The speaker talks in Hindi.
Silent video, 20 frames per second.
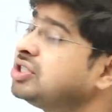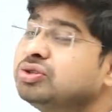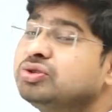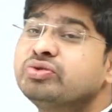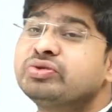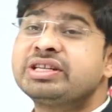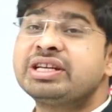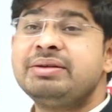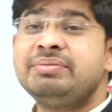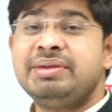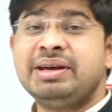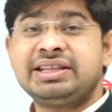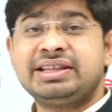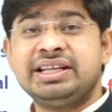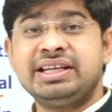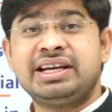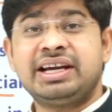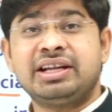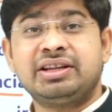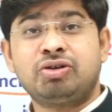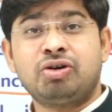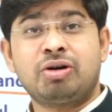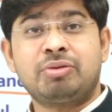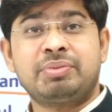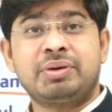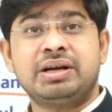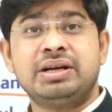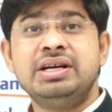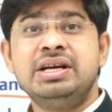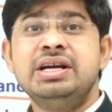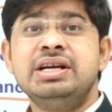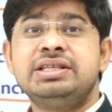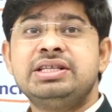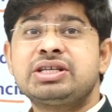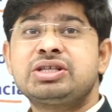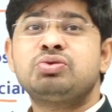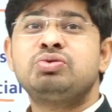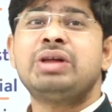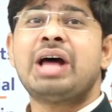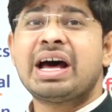दूसरे व्यक्ति के तौर पर
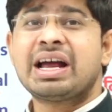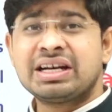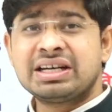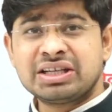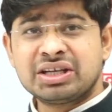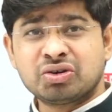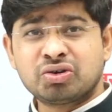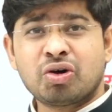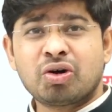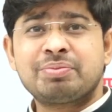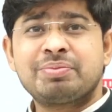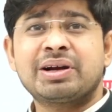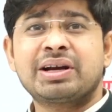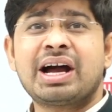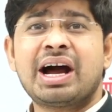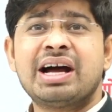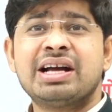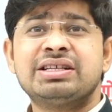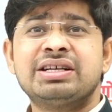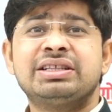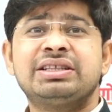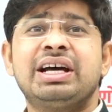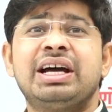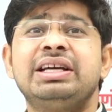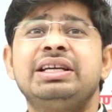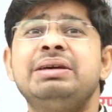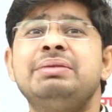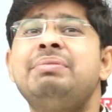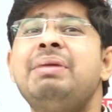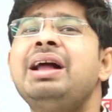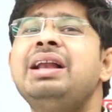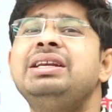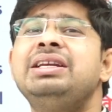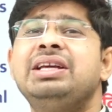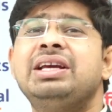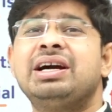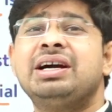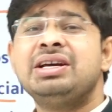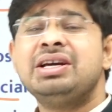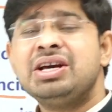जैसे उदाहरण के तौर पर कहा जाता है कि मान
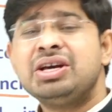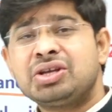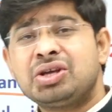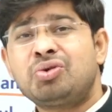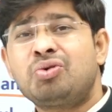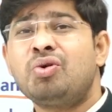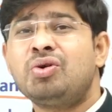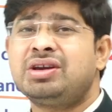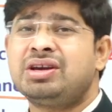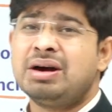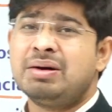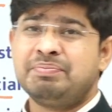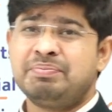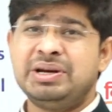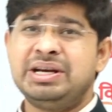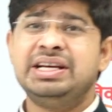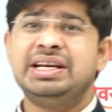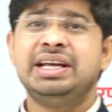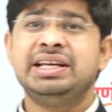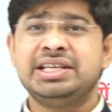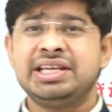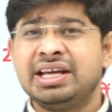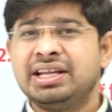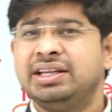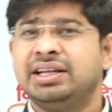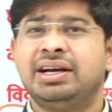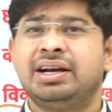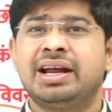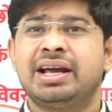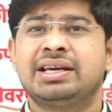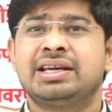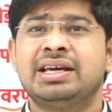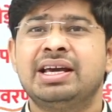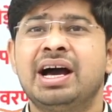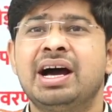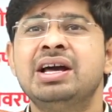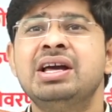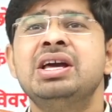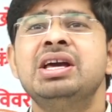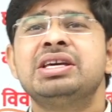लिया कि कोई कंपनी ने यह निर्णय किया
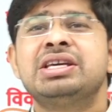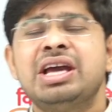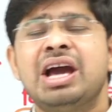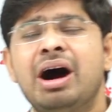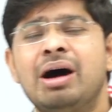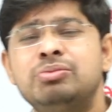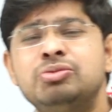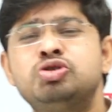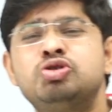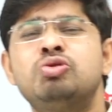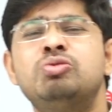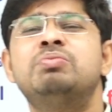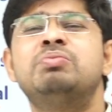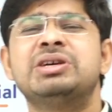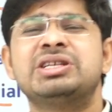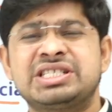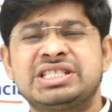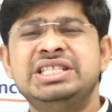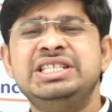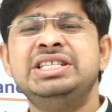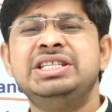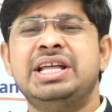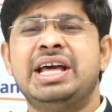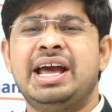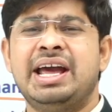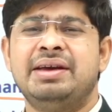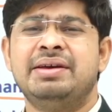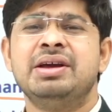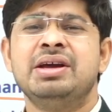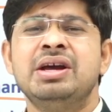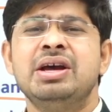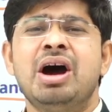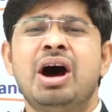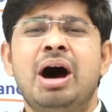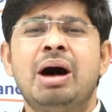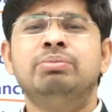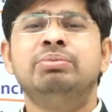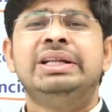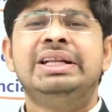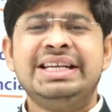कि हम जो मशीन है
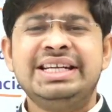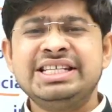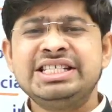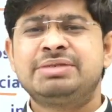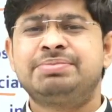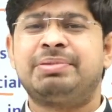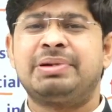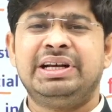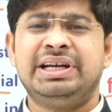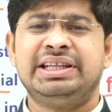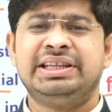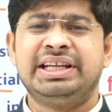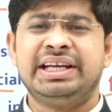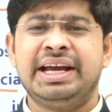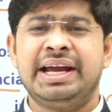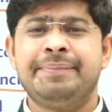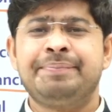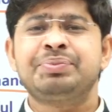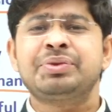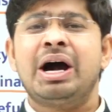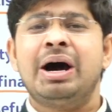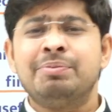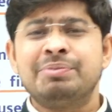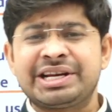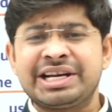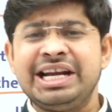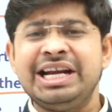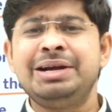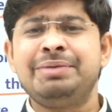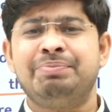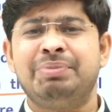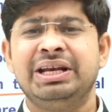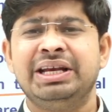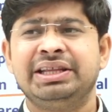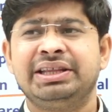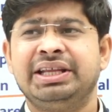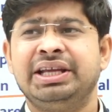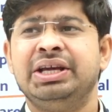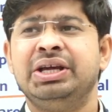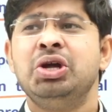हम लीज पर लेते हैं हम रेंट पर
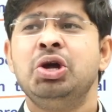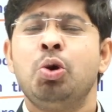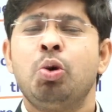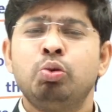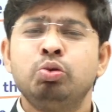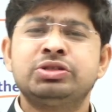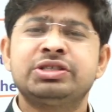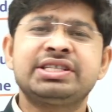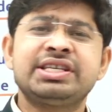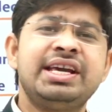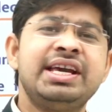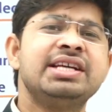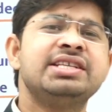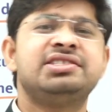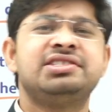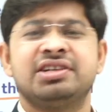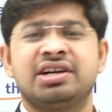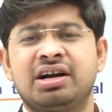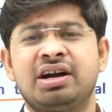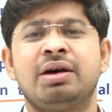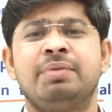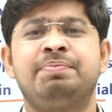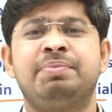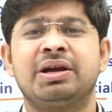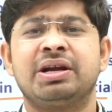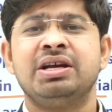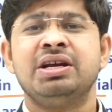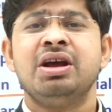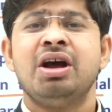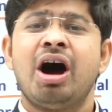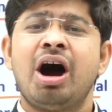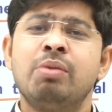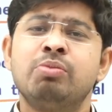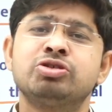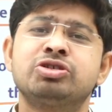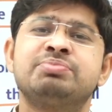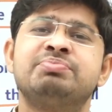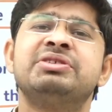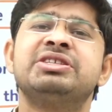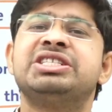लेते हैं उसके जगह पर हम
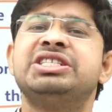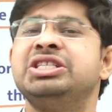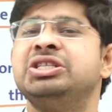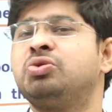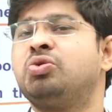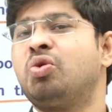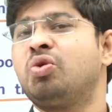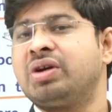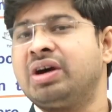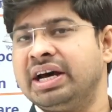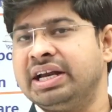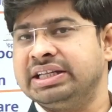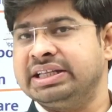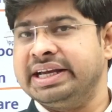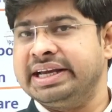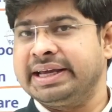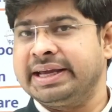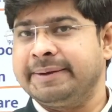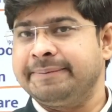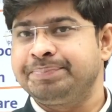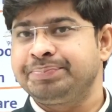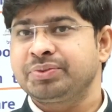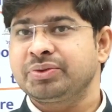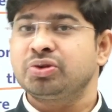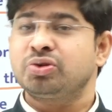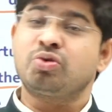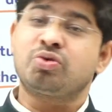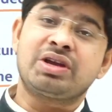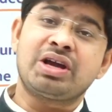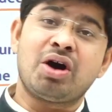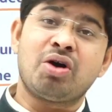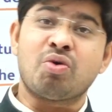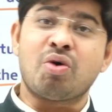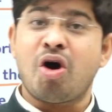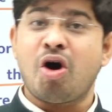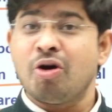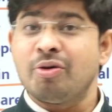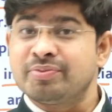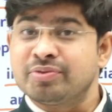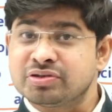उस मशीन को खरीदेंगे तो क्या हुआ
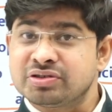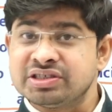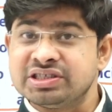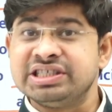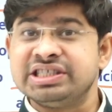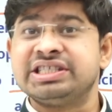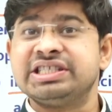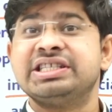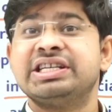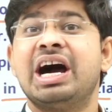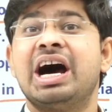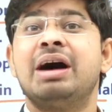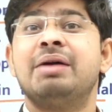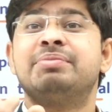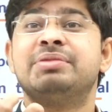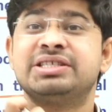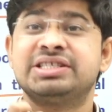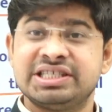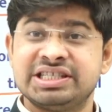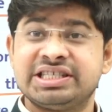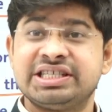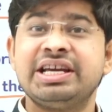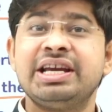अपॉर्चुनिटी यहां पर चीजें